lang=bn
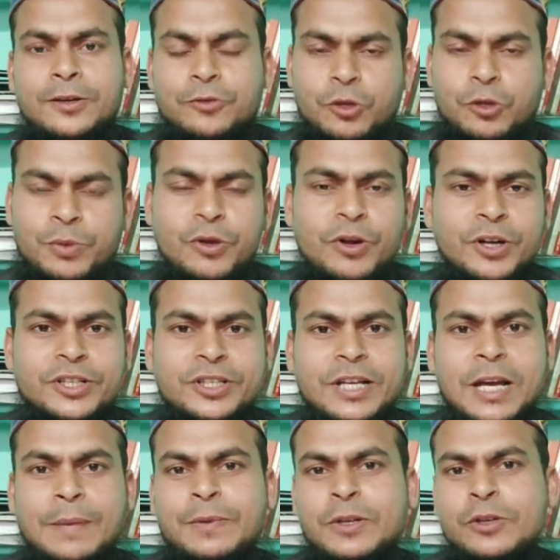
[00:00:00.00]
তো ভিউয়ার্স
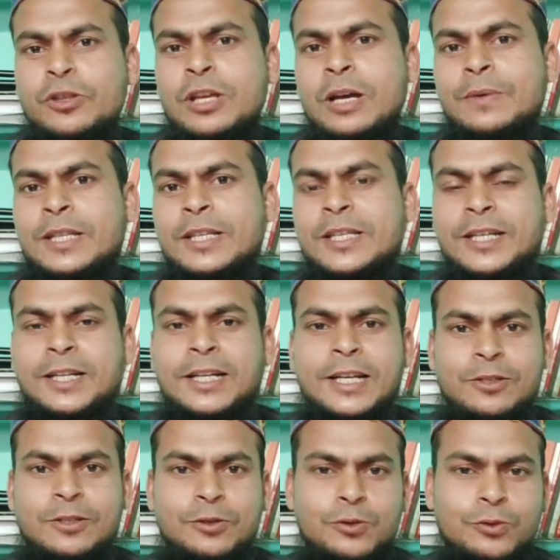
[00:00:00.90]
আপনি যদি আমাদের
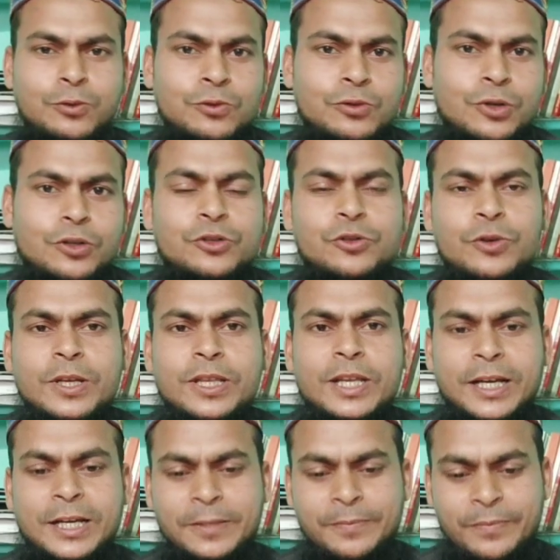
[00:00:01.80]
চ্যানেলে একজন নতুন সদস্য হয়ে
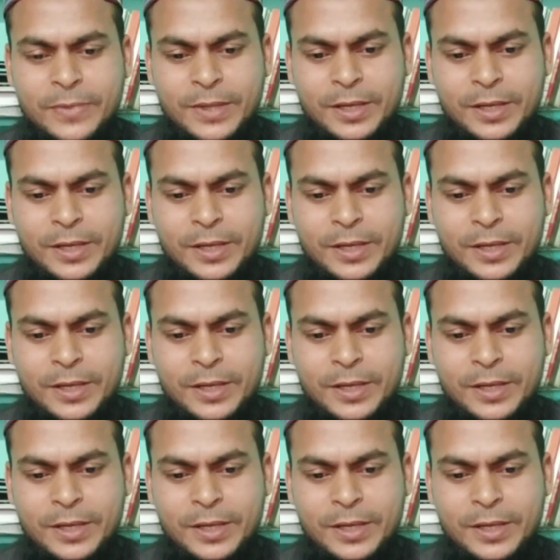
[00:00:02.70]
থাকেন